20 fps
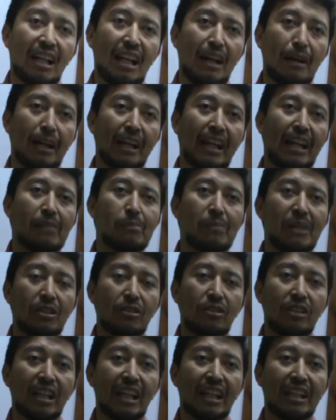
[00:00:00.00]
que la gran
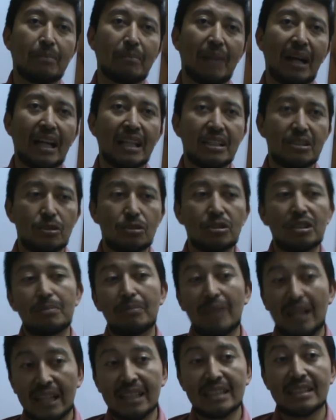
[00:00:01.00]
mayoría de maestros y
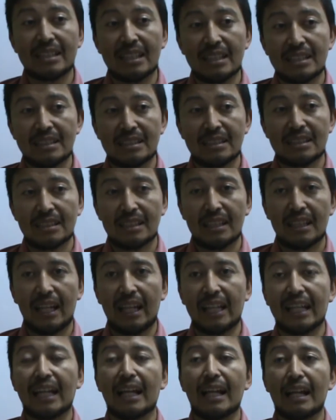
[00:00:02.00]
maestras
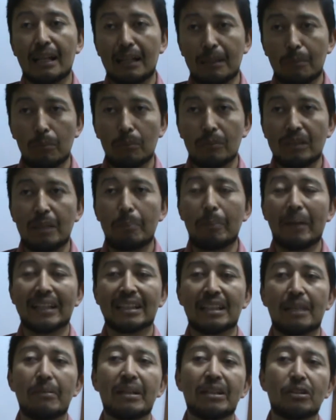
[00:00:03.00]
en el
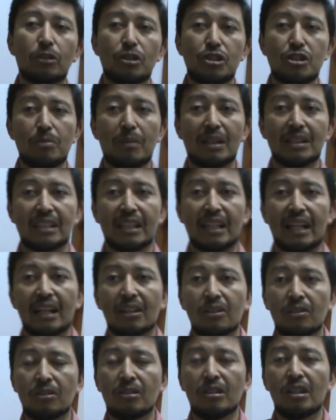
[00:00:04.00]
departamento de
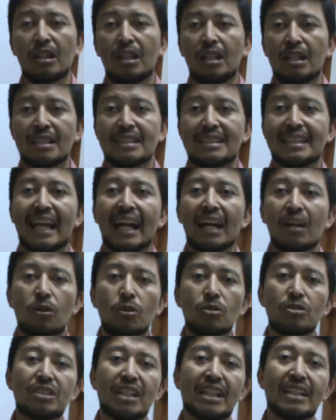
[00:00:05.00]
Chimaltenango se han
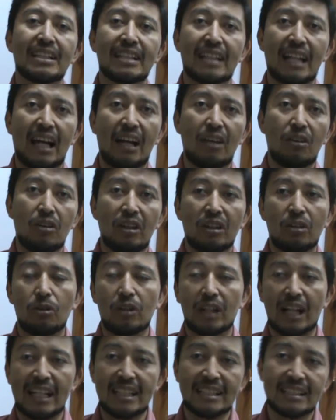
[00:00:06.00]
concentrado en
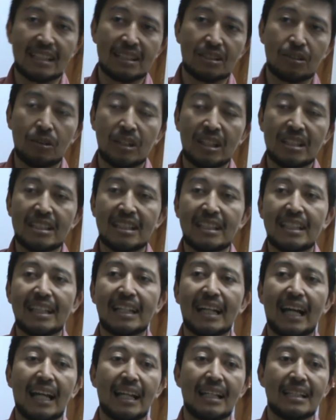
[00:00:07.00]
organizaciones
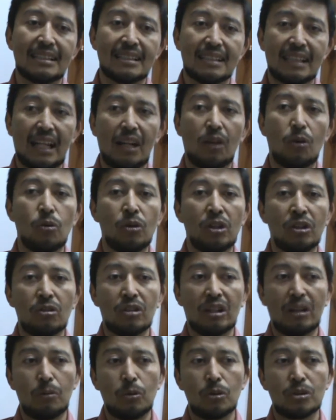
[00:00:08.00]
sindicales que lo
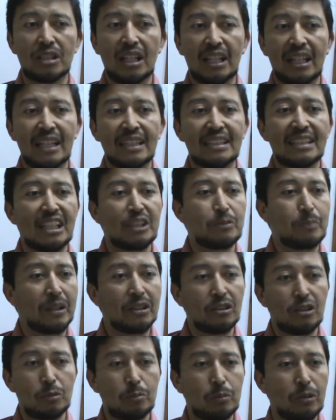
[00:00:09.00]
único que buscan es
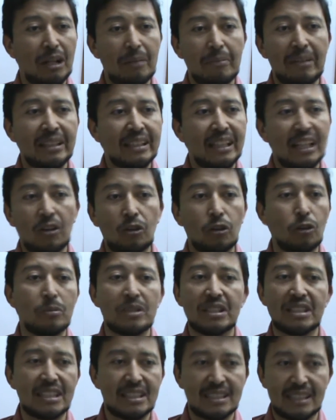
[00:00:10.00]
aspectos puramente
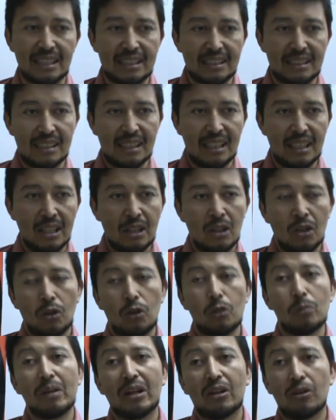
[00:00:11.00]
economicistas,
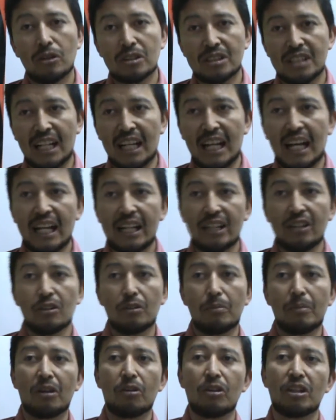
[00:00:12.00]
un mejor
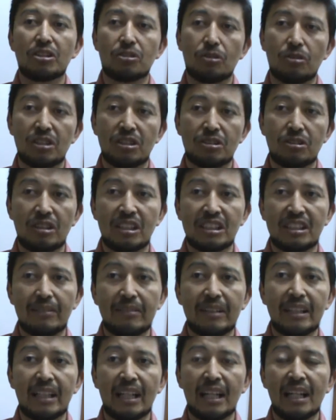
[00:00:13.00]
salario, ah. mejores condiciones
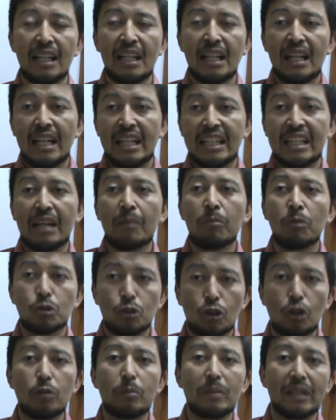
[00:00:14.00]
de vida y
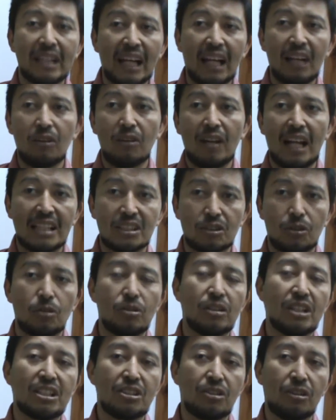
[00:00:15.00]
hemos olvidado las
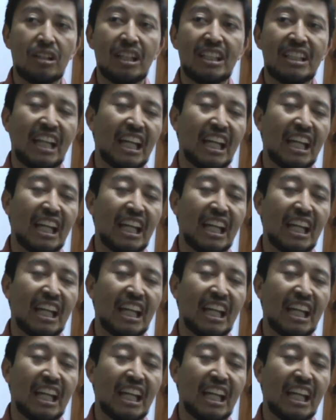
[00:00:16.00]
condiciones